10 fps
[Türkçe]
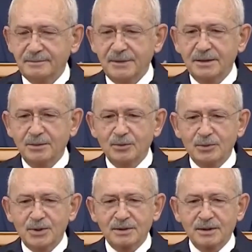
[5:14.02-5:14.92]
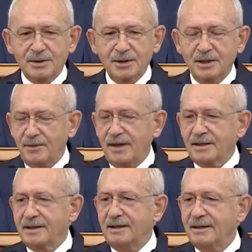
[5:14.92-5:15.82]
neydi bu Mısır'daki
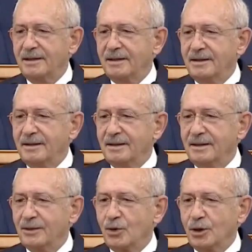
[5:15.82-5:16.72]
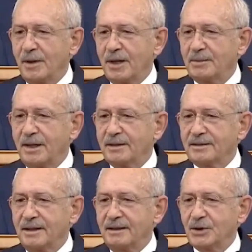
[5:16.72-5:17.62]
ihvanı da e, dört
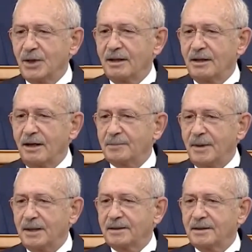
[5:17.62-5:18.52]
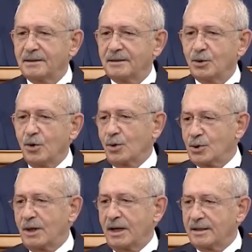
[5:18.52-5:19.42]
parmağını da şey AK Parti'nin
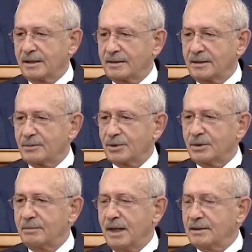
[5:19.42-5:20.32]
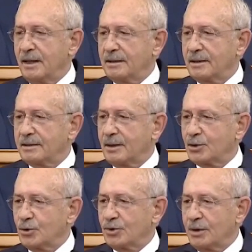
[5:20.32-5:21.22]
logosu haline getirmişti. Meydanlarda,
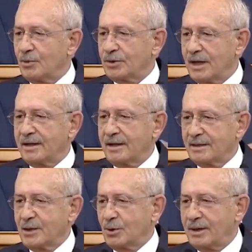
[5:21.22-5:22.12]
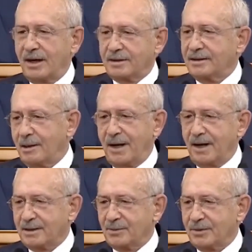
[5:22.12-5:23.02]
şurada, burada her yerde söylerdi,
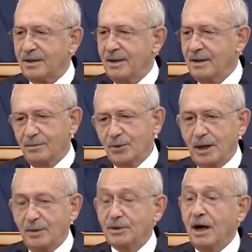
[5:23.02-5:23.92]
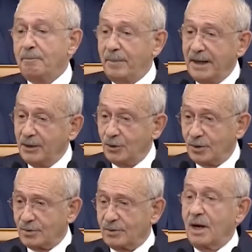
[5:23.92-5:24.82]
yapardı bunu. Bunu yap, yapmayın
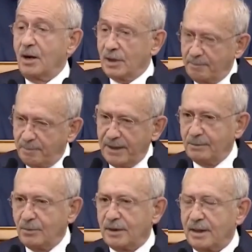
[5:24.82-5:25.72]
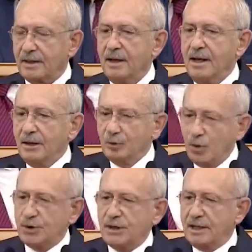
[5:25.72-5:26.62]
diyorduk. Ya yapmayın bunları.
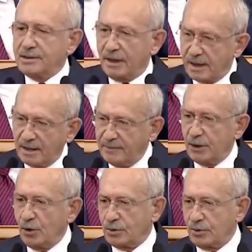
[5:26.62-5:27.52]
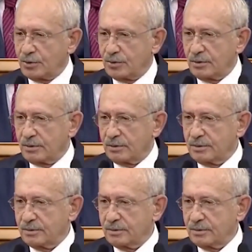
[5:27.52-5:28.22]
Türkiye'ye zarar veriyorsunuz diyorduk.